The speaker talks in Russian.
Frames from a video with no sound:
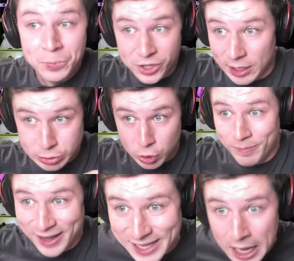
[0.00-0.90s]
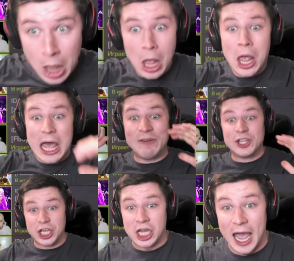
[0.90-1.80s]
Так, что, ребята,
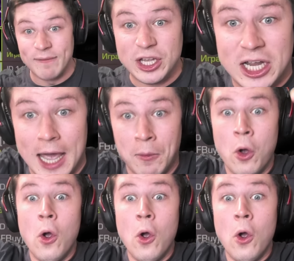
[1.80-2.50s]
выдыхаем, выдыхаем.